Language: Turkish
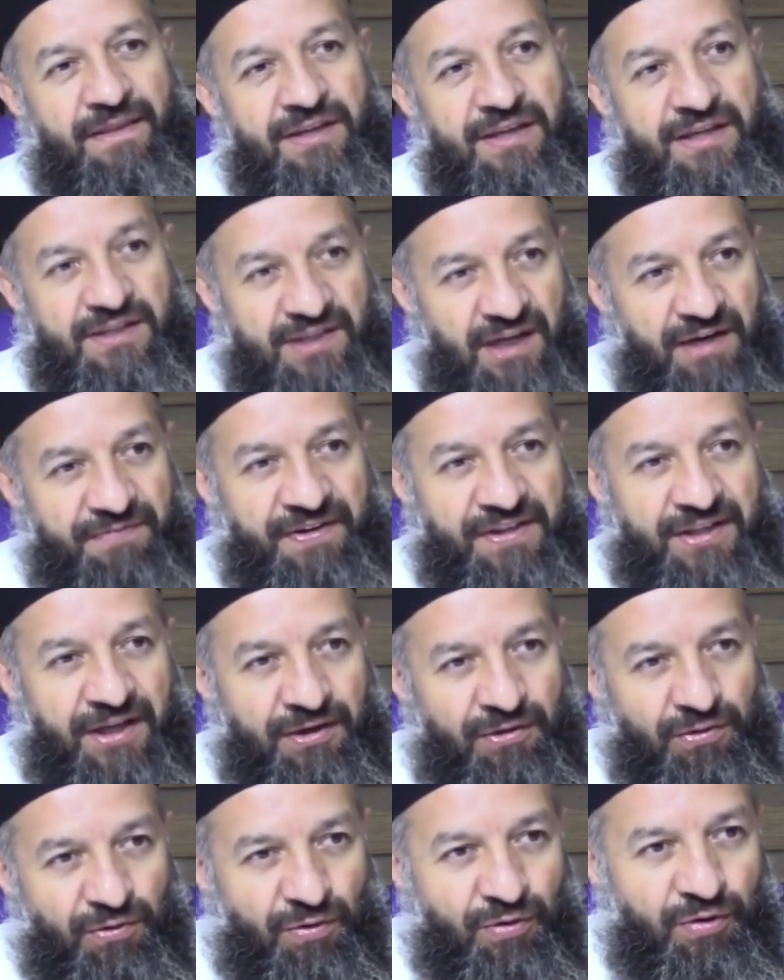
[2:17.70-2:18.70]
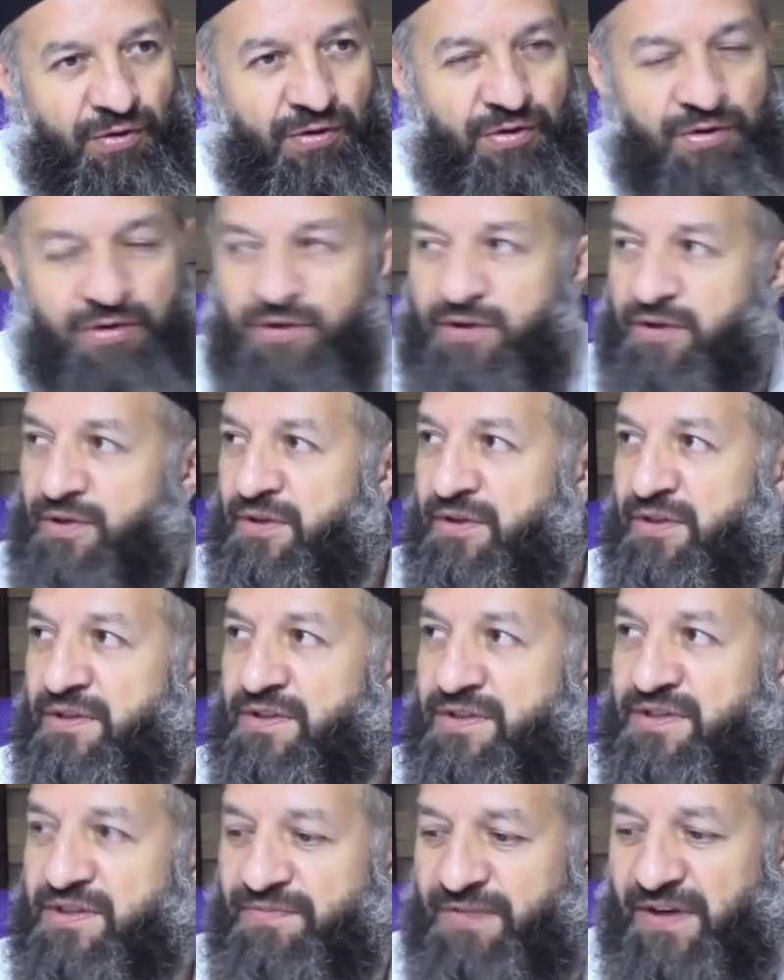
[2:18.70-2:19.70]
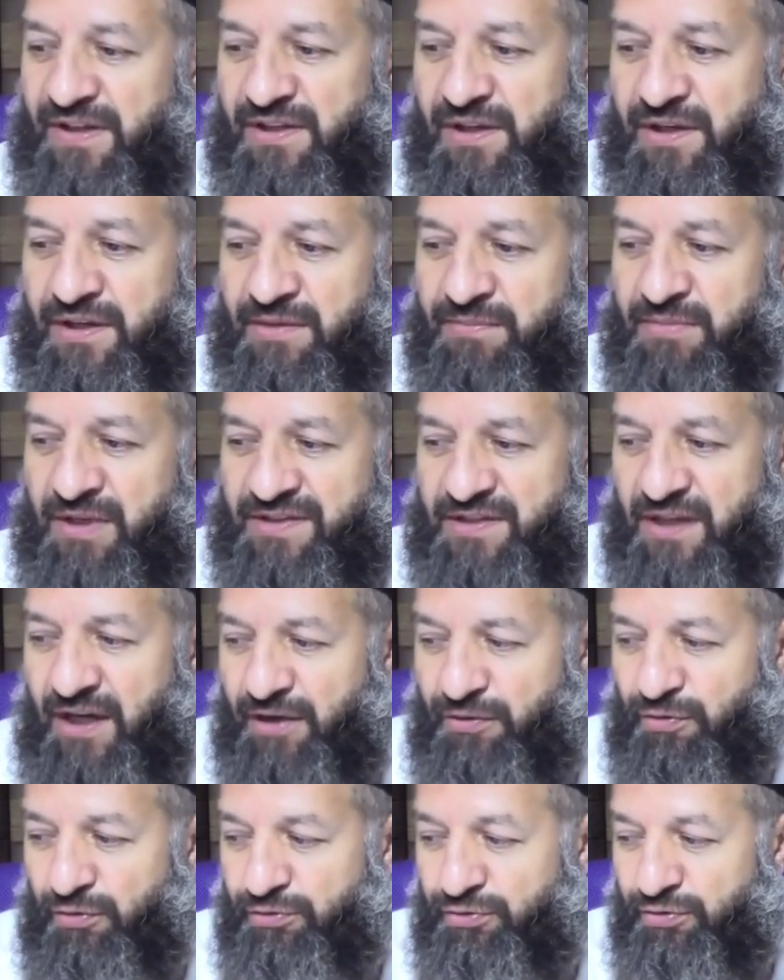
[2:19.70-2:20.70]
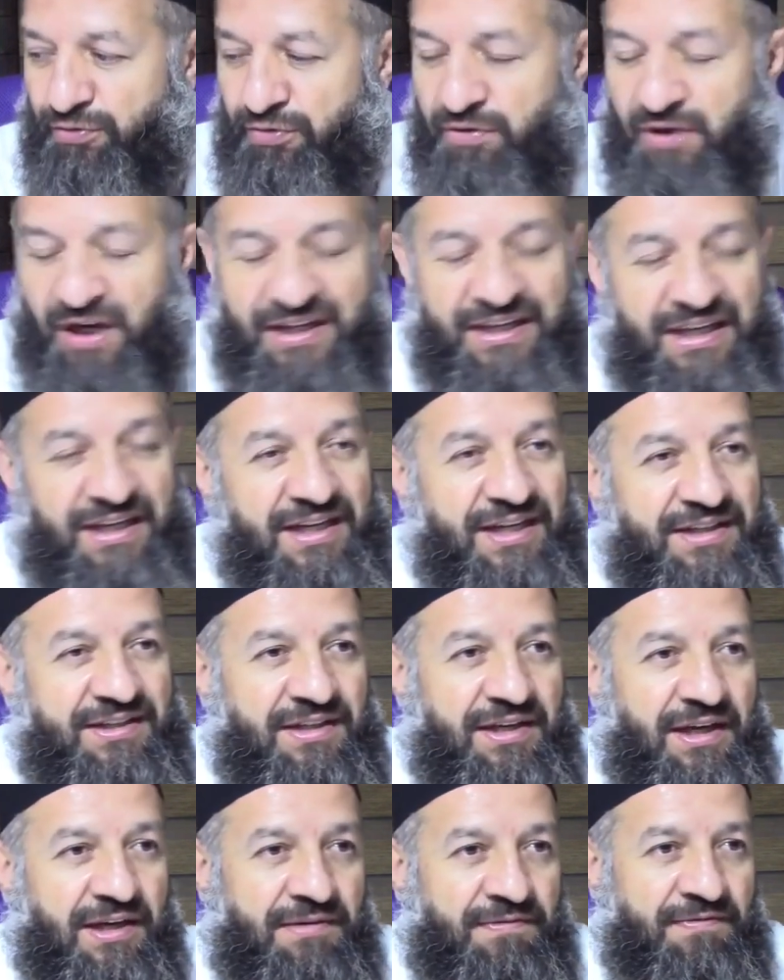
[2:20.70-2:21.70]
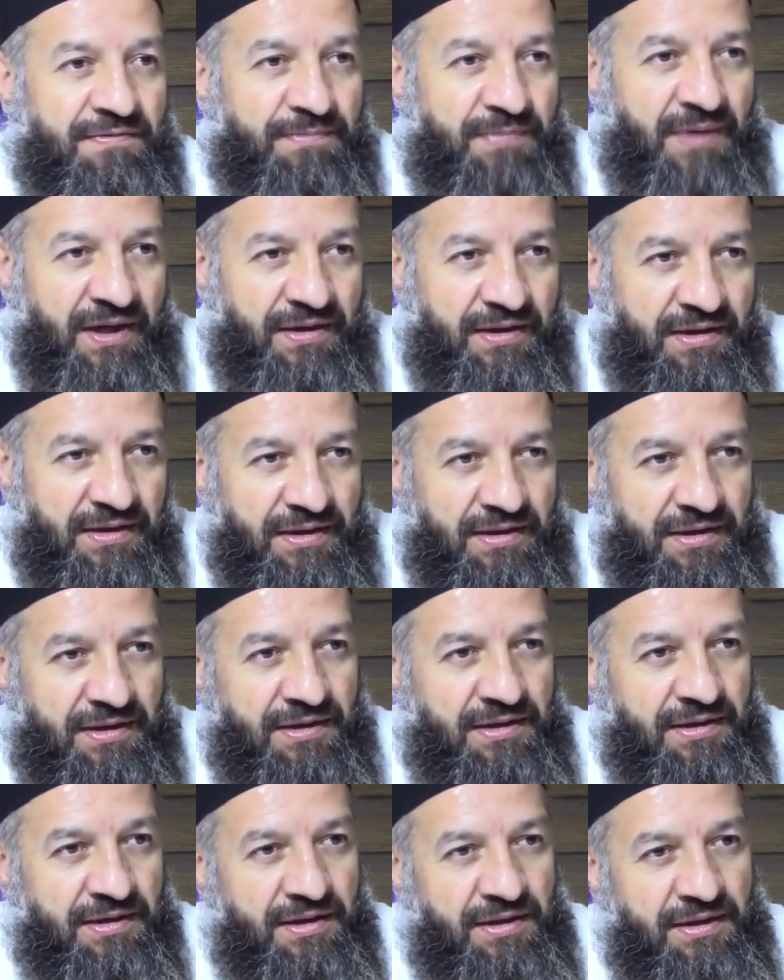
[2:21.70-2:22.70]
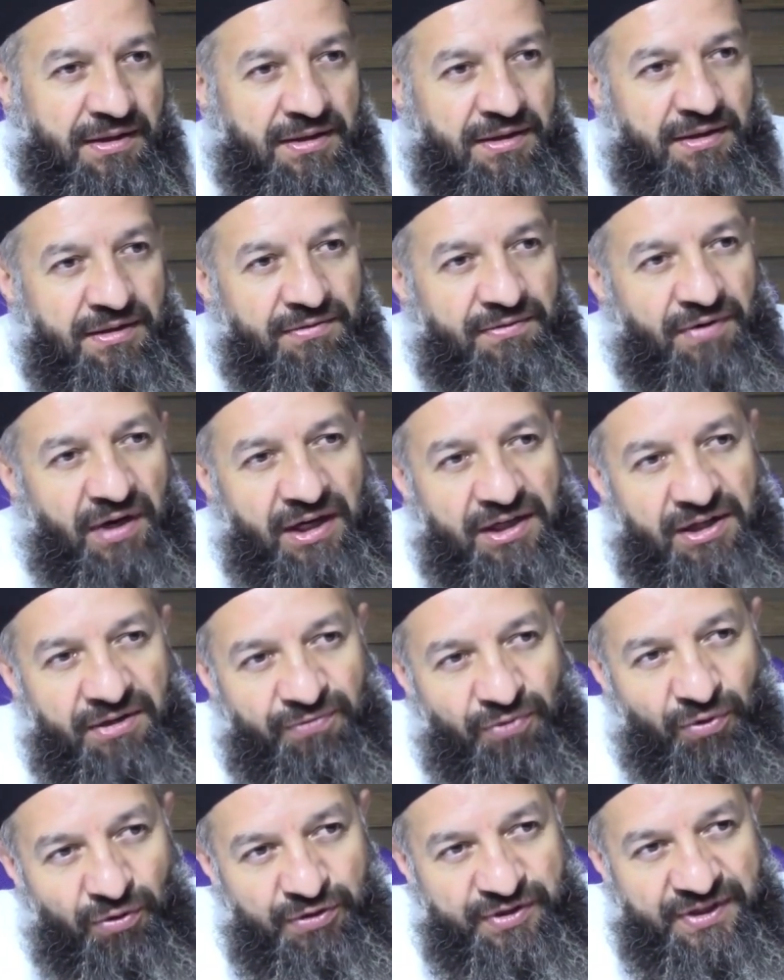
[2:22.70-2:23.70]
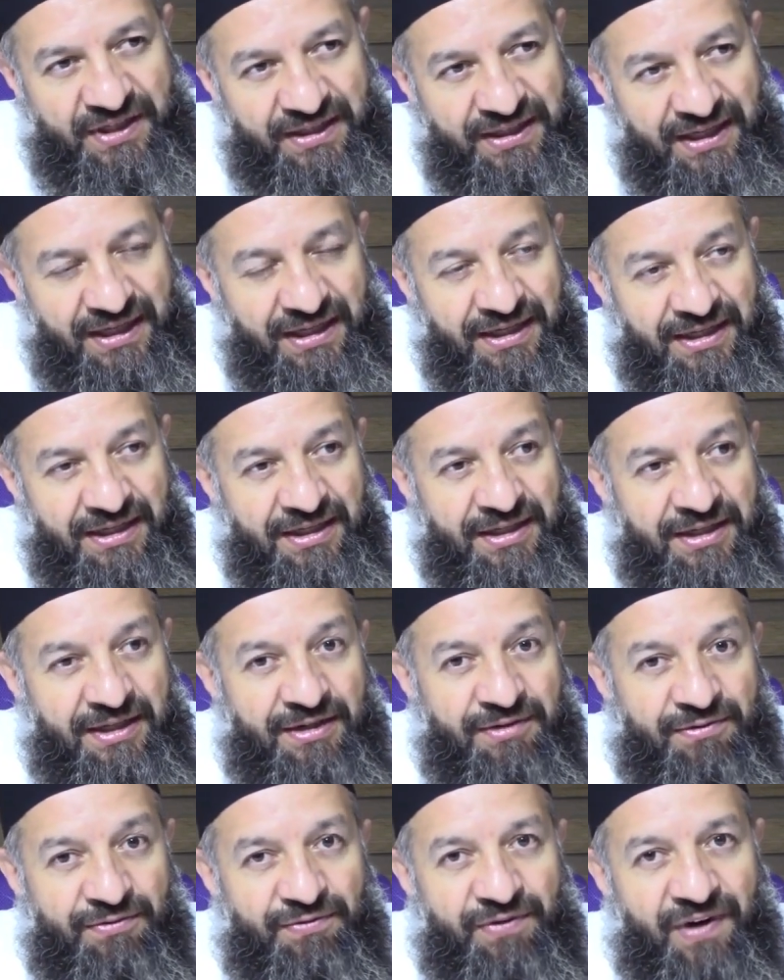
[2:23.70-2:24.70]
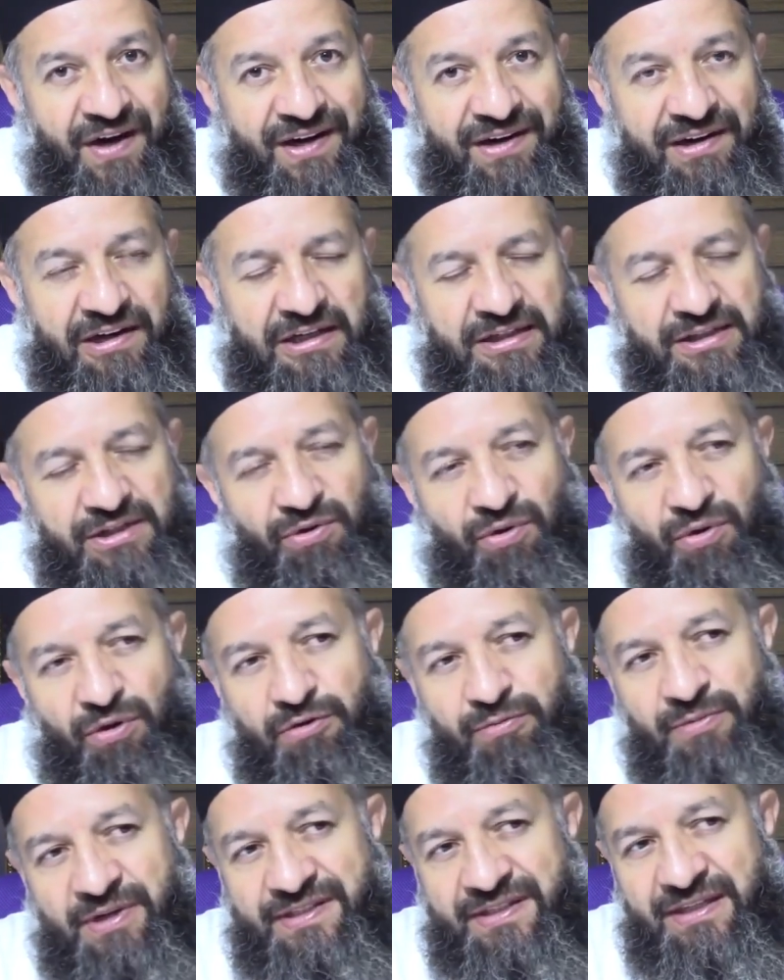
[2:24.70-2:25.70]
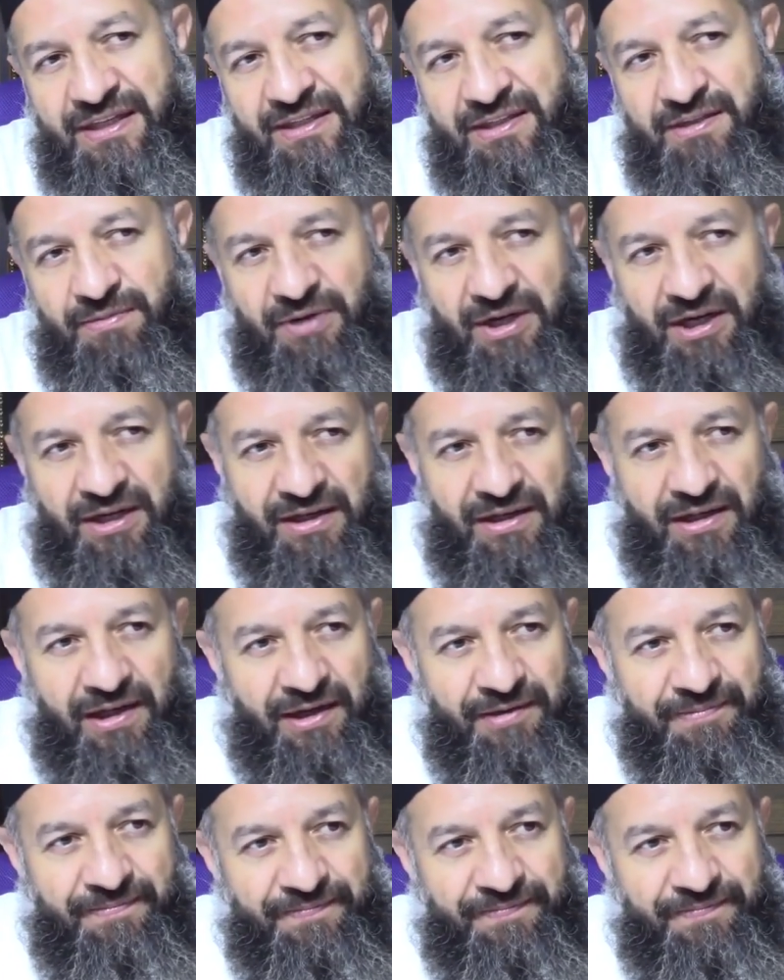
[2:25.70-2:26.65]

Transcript: izafeten o sıfatlara mazhar olduğunun hakikatine ma, e, vakıf olsa da varlık olması itibarıyla